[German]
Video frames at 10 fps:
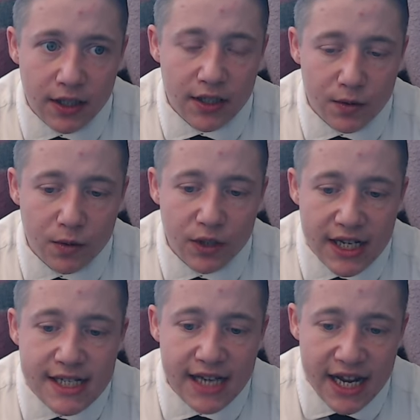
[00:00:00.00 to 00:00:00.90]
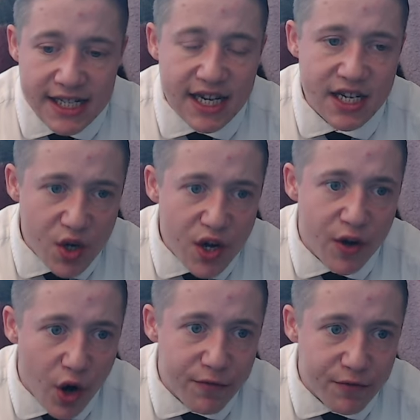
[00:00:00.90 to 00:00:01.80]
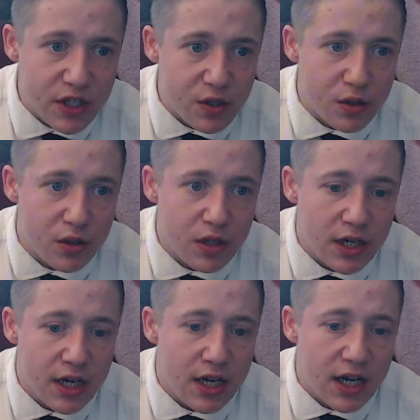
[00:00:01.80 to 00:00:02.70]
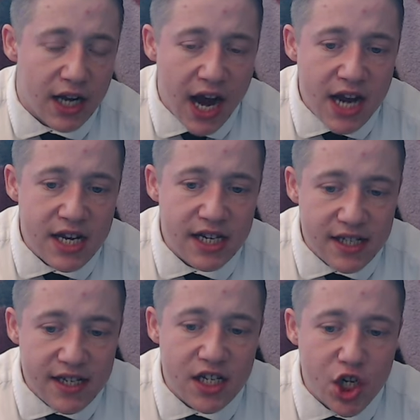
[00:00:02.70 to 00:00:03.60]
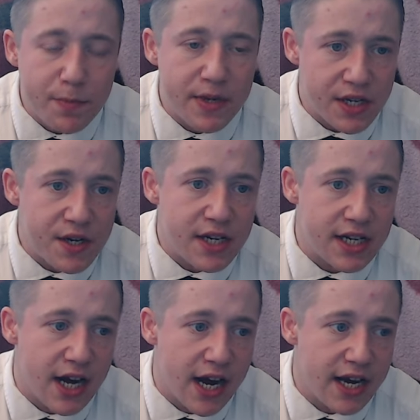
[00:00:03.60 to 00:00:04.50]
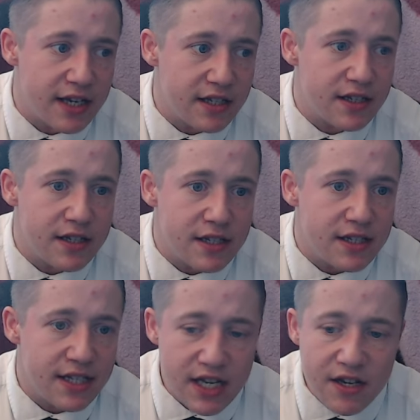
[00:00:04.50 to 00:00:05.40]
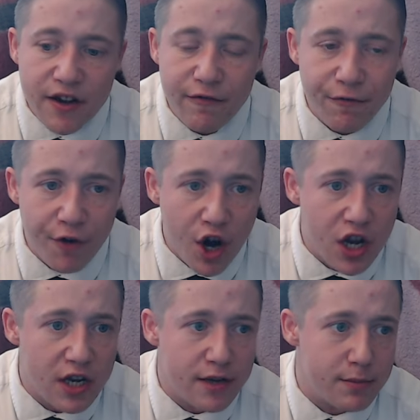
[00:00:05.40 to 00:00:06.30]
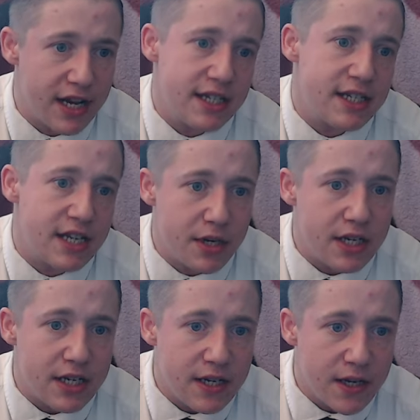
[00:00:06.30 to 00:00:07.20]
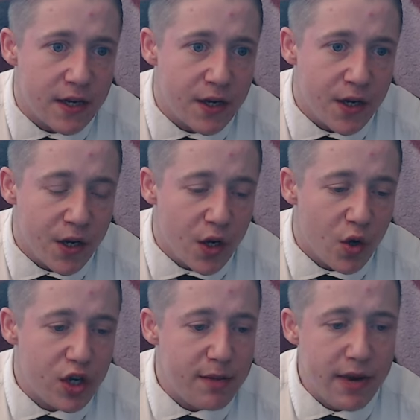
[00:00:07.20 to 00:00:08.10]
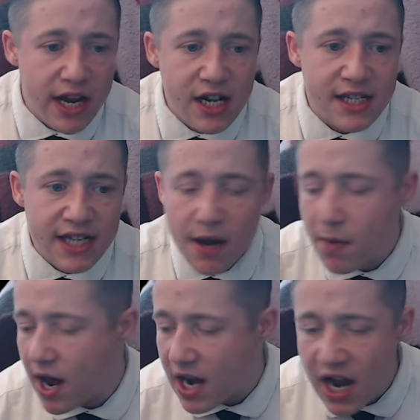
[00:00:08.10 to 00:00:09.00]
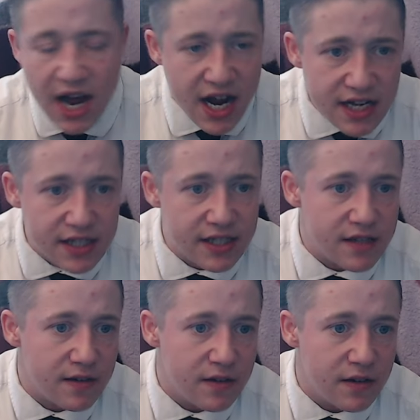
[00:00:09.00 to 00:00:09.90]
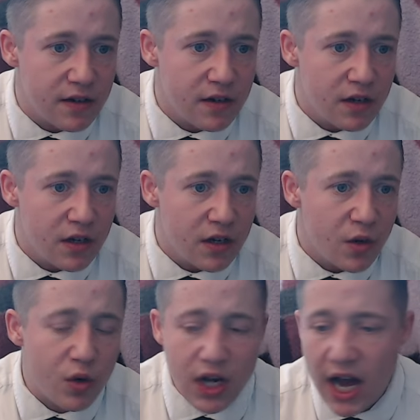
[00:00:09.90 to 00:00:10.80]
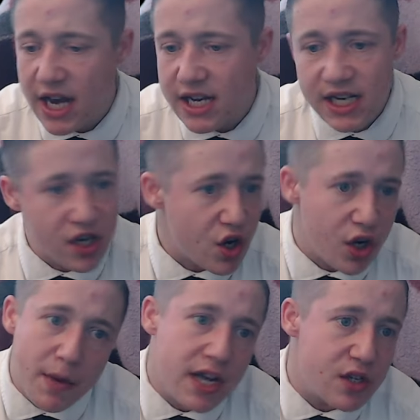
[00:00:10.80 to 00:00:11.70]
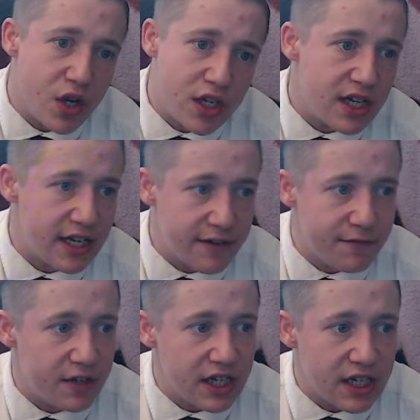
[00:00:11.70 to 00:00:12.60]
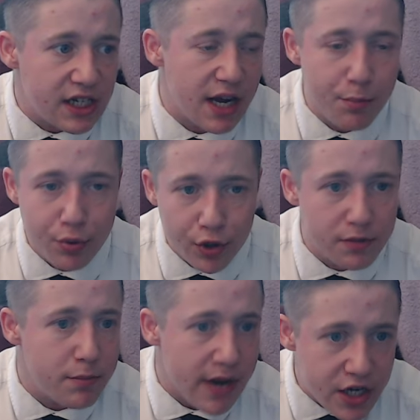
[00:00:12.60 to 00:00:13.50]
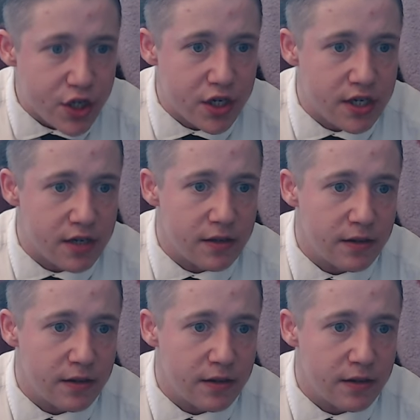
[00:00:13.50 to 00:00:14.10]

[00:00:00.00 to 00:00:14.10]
So, das ist ganz, ganz häufig so. Gerade narzisstische Persönlichkeiten sind voll im Netz damit. Und die Mädels haben alle Angst und geraten dennoch immer an solche giftigen, kaputten Menschen,